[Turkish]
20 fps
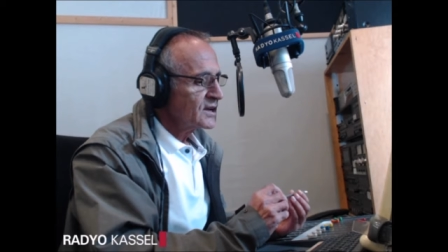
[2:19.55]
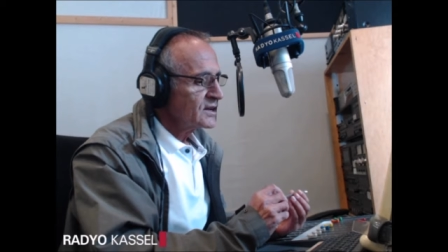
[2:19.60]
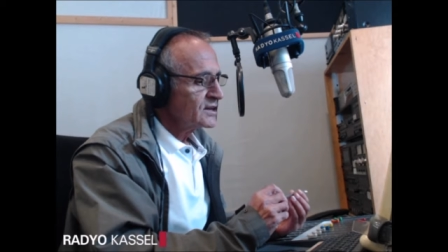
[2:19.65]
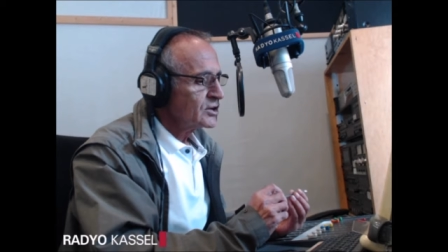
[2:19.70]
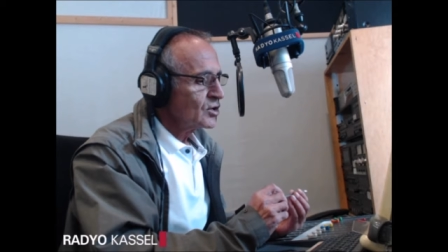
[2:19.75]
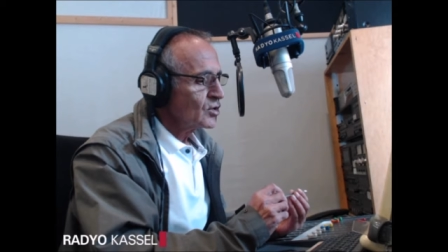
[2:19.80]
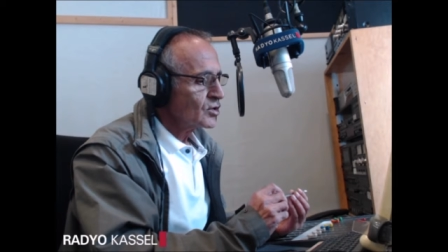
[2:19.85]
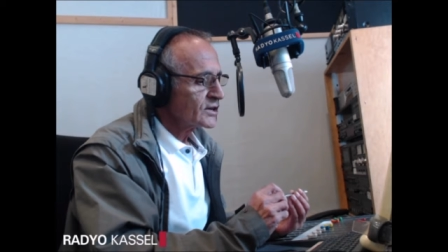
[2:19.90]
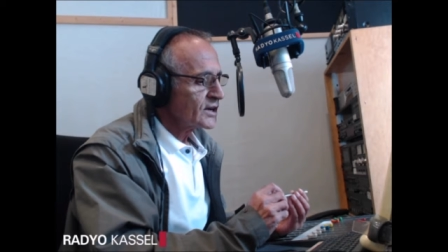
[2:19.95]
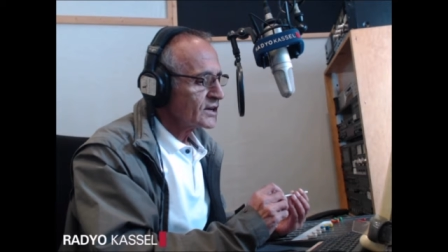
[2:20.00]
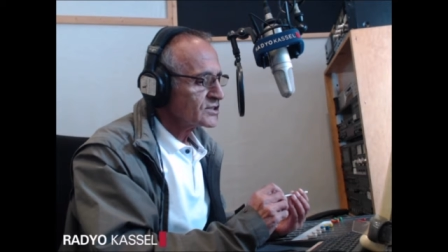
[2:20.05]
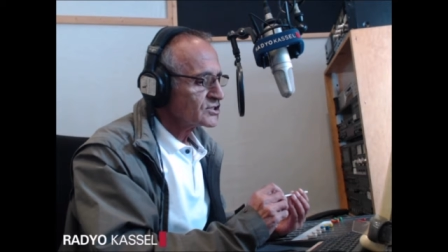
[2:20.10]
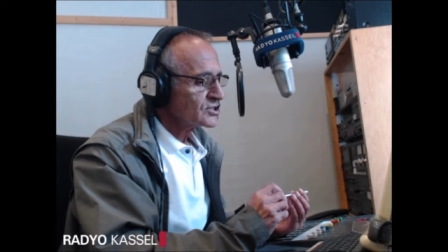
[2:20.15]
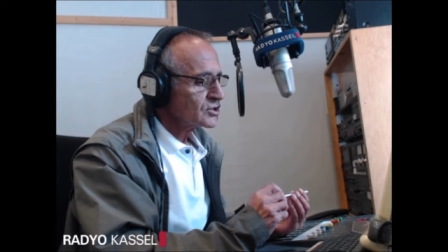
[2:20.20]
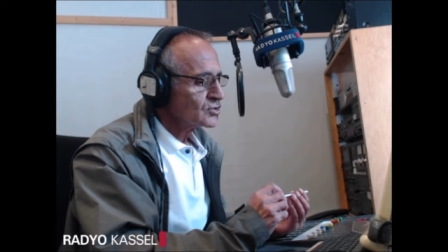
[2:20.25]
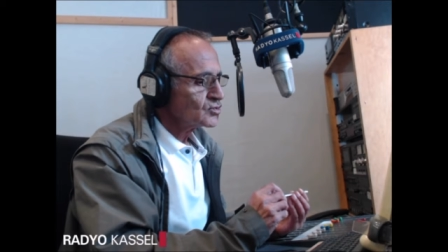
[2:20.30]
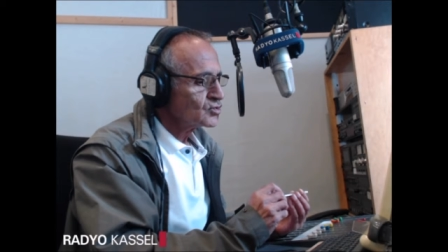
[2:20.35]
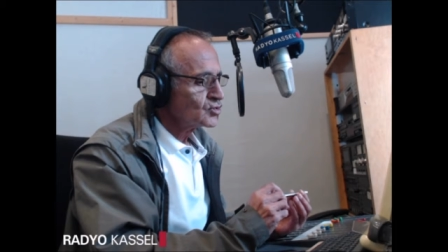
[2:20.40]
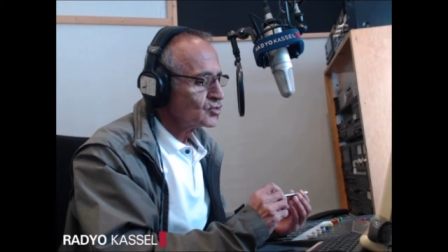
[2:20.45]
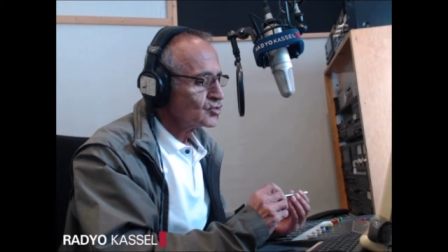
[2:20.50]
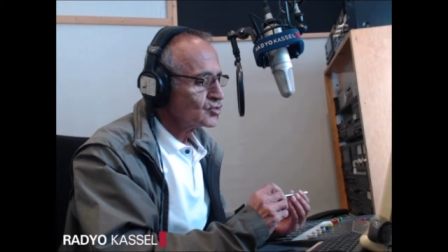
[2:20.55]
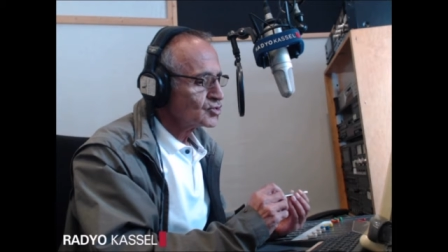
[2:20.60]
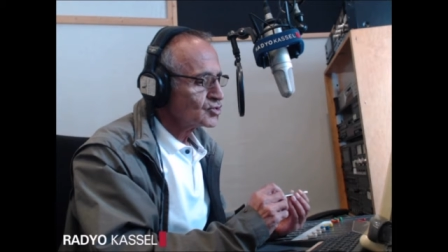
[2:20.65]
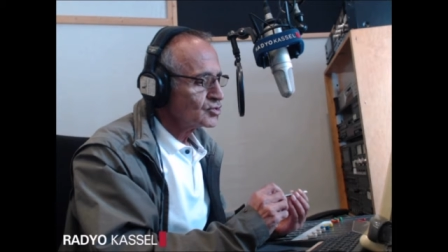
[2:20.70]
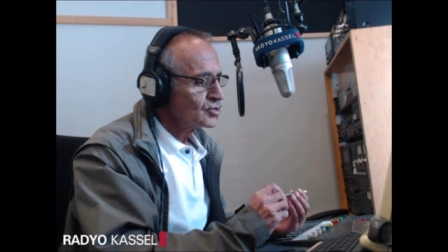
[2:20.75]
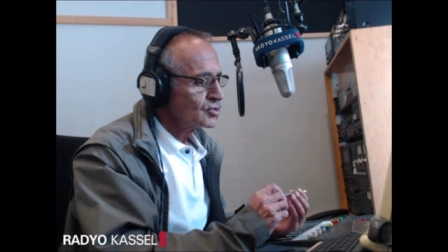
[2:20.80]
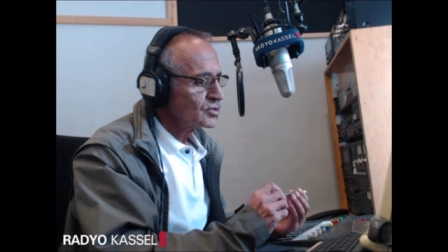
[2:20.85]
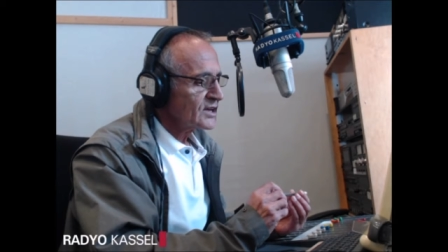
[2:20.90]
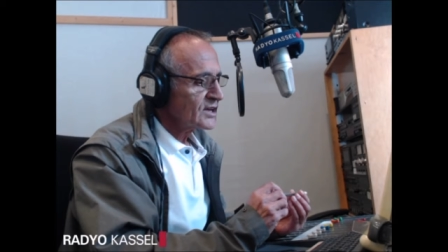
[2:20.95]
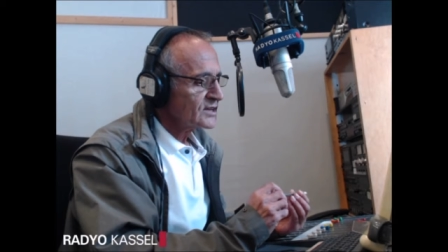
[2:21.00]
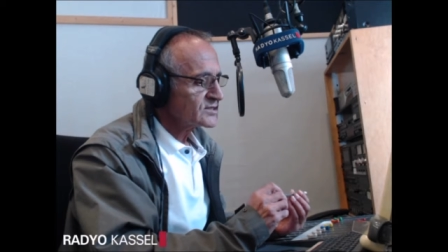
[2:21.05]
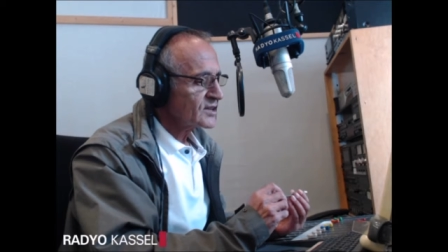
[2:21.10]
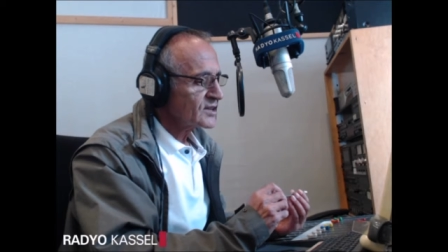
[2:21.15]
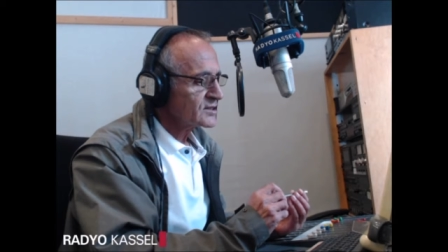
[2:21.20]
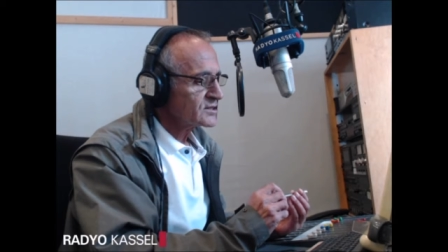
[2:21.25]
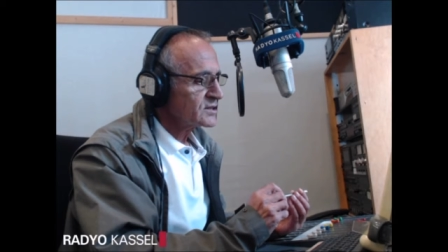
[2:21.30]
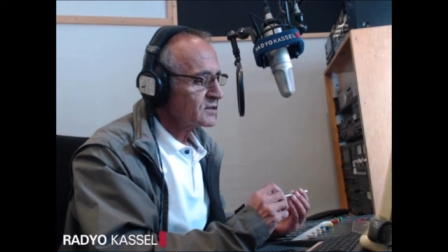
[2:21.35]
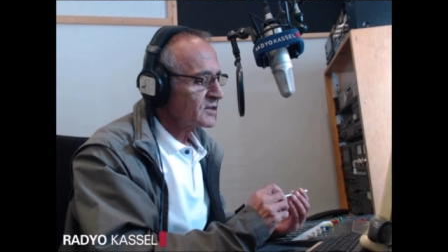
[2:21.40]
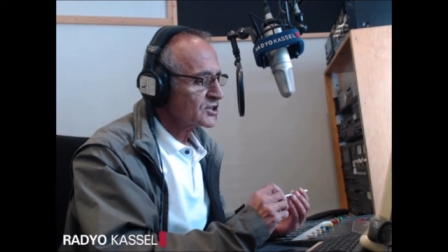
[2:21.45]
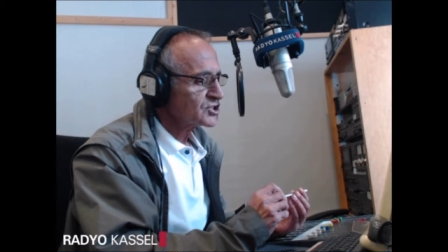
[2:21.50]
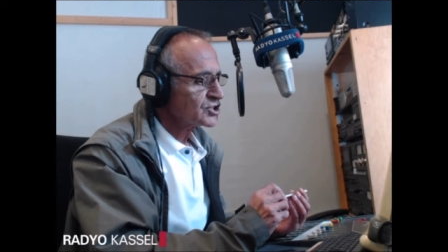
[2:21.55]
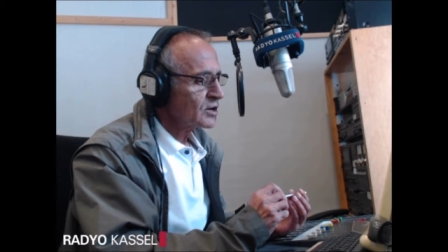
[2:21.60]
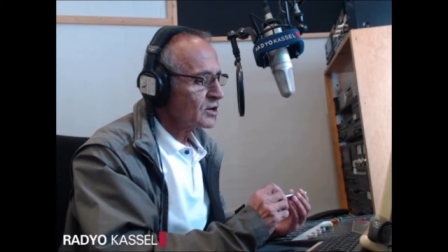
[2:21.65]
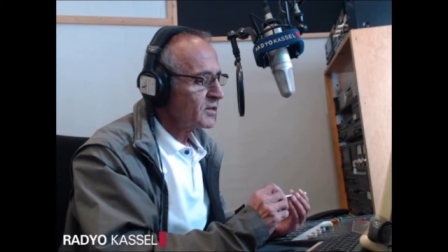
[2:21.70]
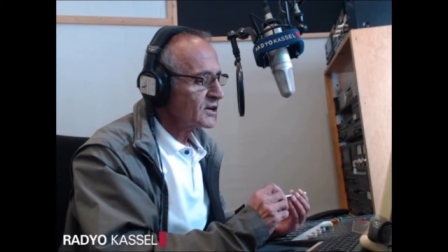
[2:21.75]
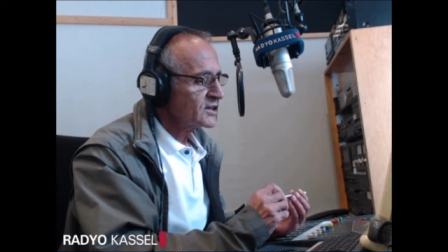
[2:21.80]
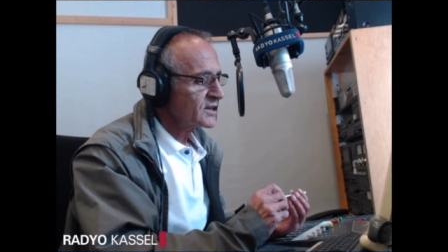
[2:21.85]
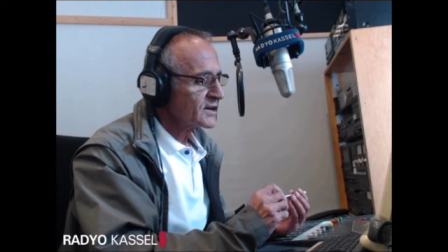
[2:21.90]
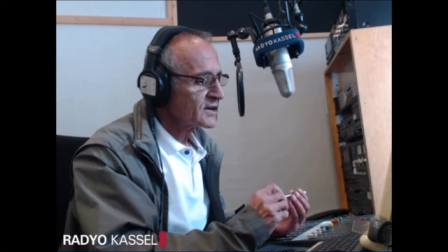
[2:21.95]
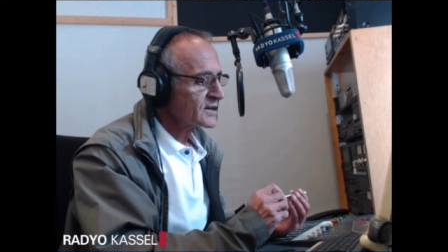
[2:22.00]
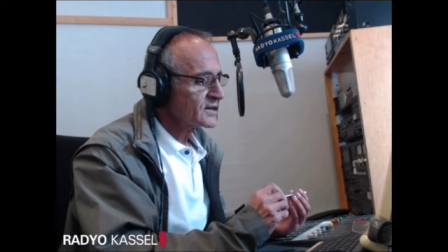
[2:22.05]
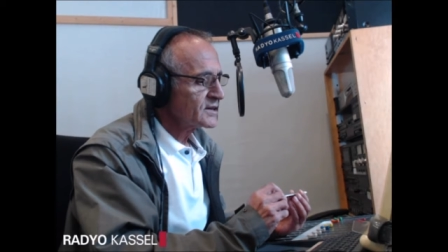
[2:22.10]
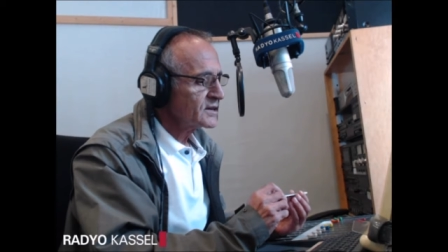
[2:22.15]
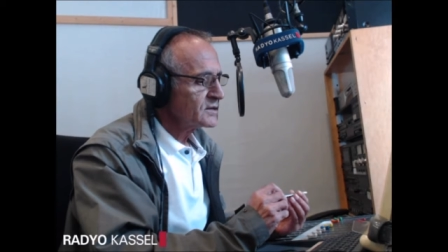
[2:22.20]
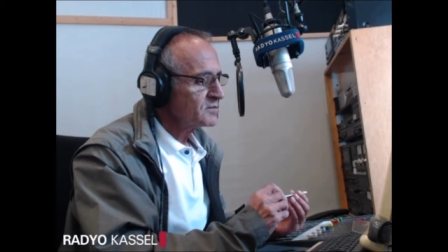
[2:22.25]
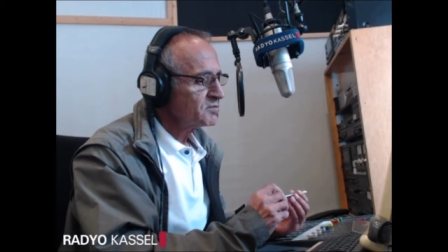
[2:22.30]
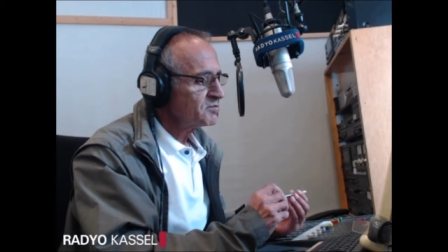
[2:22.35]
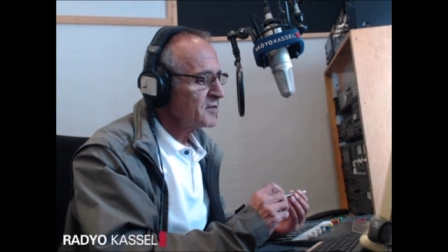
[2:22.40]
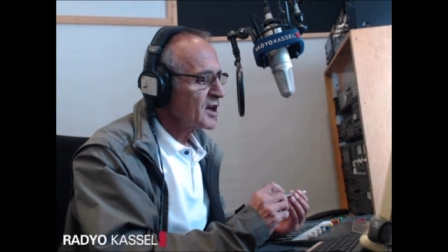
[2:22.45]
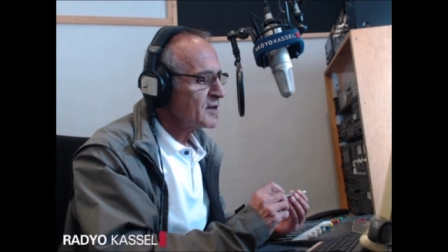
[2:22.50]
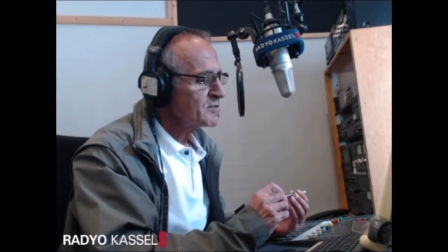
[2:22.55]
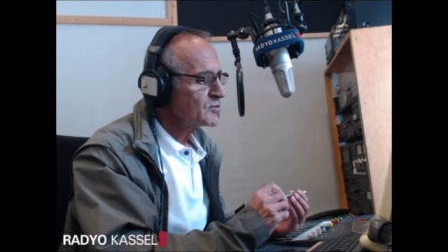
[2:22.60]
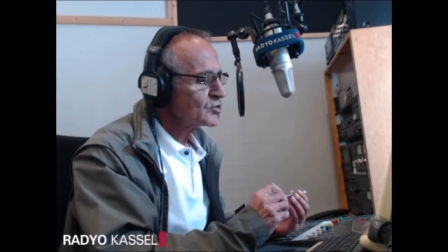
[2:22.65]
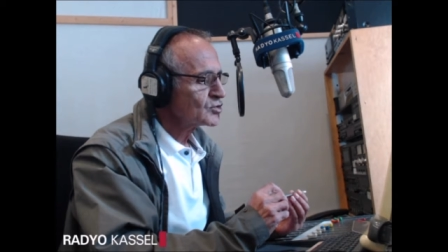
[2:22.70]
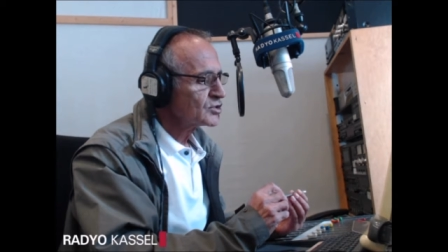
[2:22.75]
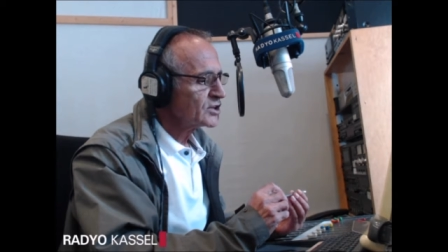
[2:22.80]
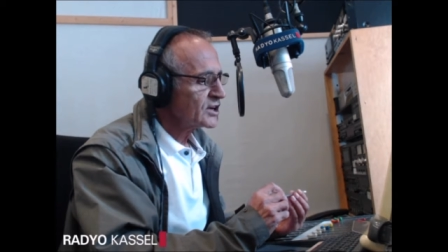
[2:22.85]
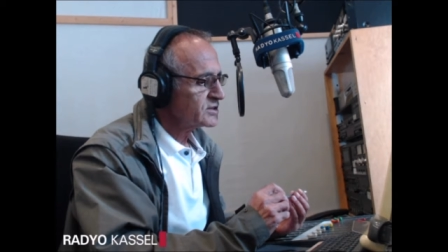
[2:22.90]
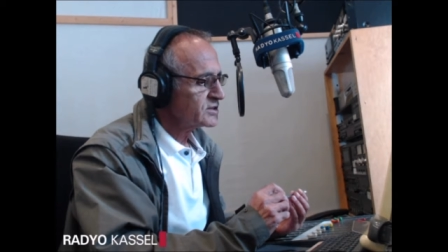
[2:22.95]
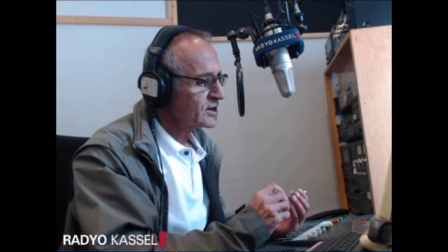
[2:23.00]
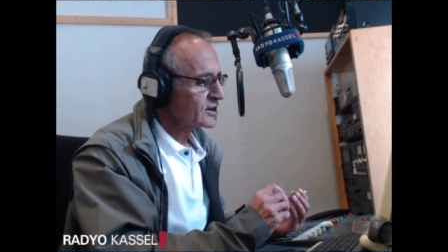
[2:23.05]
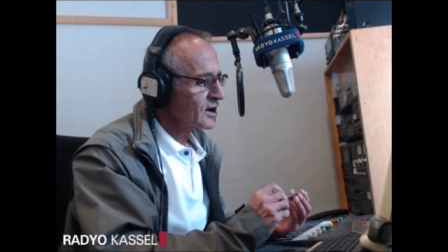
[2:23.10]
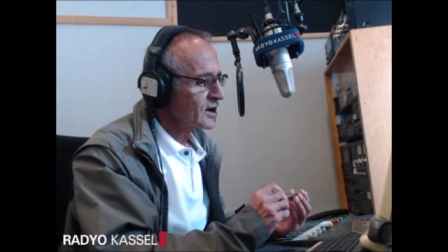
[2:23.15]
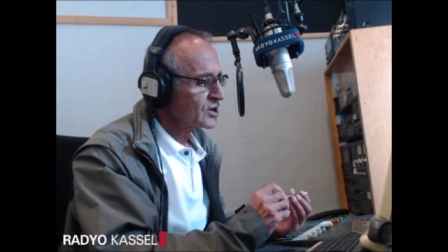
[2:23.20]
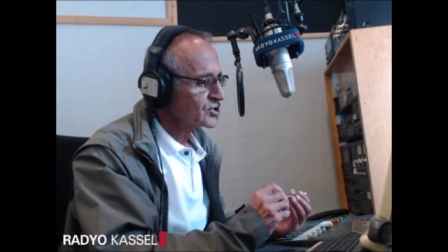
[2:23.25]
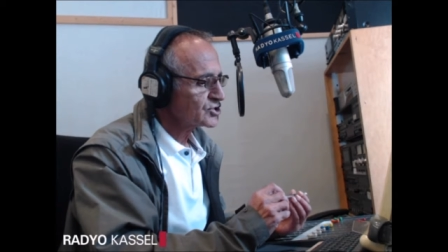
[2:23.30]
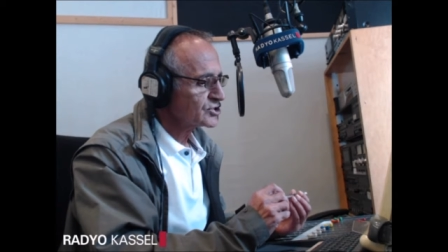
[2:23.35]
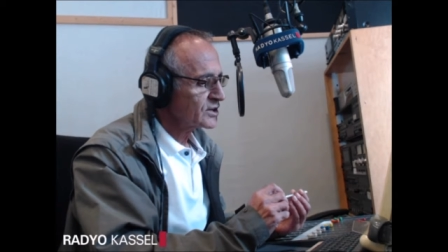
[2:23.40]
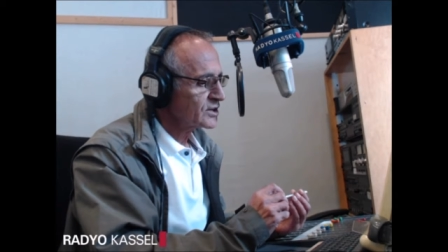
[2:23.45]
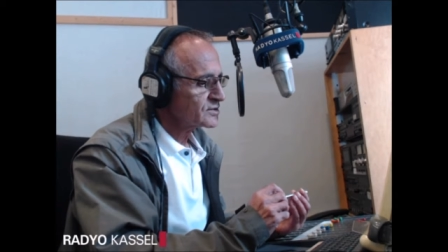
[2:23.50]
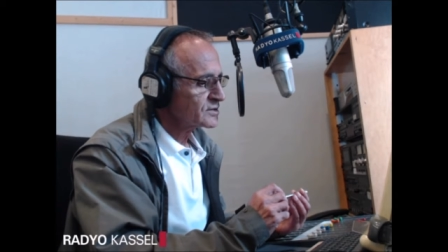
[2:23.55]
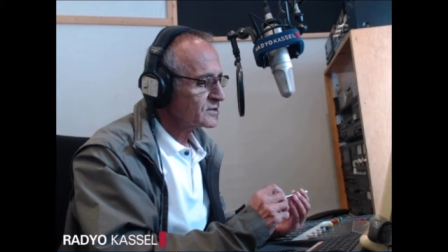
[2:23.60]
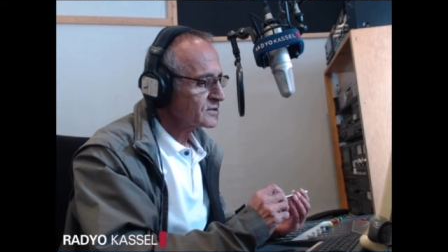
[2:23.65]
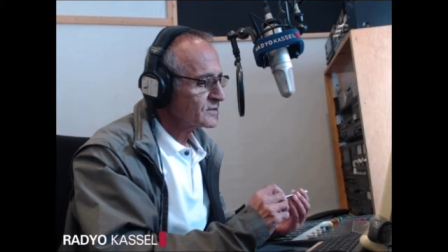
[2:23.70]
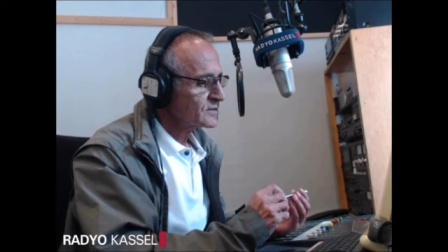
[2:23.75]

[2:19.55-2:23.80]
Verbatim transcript: neonazi yürüyüşünü yasaklama çabalarını memnuniyetle karşıladı.